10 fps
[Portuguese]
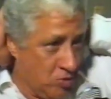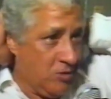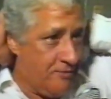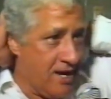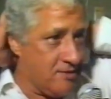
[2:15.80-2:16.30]

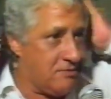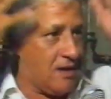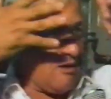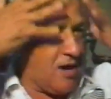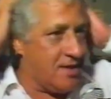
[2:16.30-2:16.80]
tudo preto.
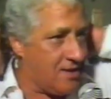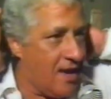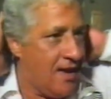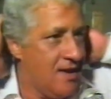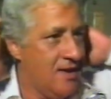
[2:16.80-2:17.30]
Agora
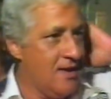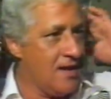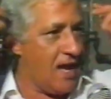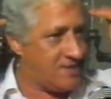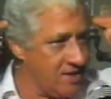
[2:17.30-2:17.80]
tá
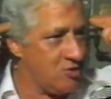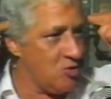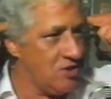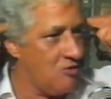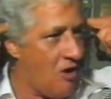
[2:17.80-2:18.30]
cacique
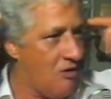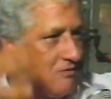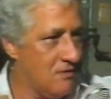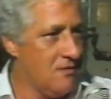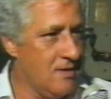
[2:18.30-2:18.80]
tudo igual.
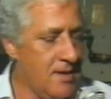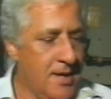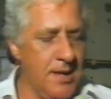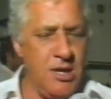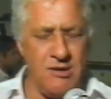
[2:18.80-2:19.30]

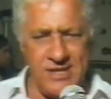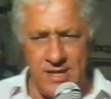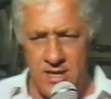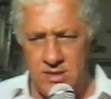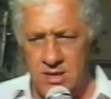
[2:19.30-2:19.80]
Então é o
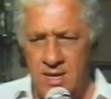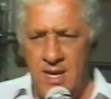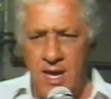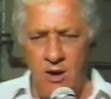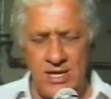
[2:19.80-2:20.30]
seguinte,
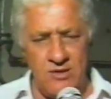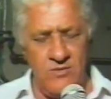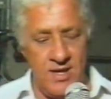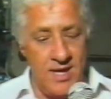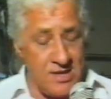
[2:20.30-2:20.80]
eu
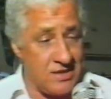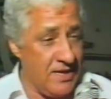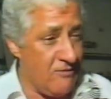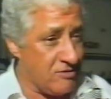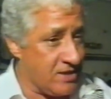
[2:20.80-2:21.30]
resolvi. Esse
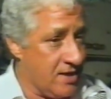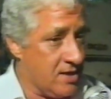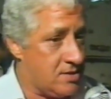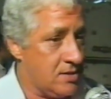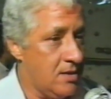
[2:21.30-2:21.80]
livro é o
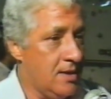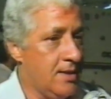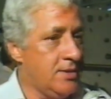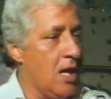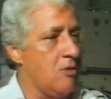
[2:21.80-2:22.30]
seguinte,
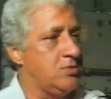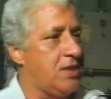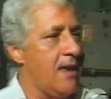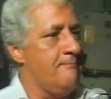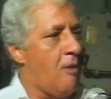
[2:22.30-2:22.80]
não
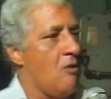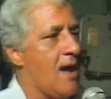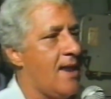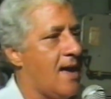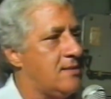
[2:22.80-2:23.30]
tem bom
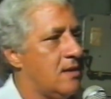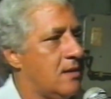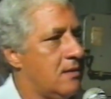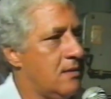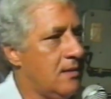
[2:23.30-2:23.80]
caráter.
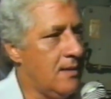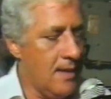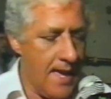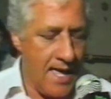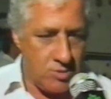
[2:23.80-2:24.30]

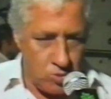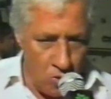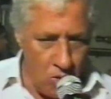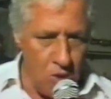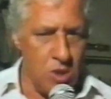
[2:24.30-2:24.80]
É
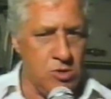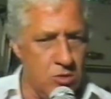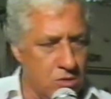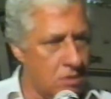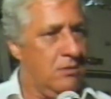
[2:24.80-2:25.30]

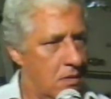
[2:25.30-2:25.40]
tudo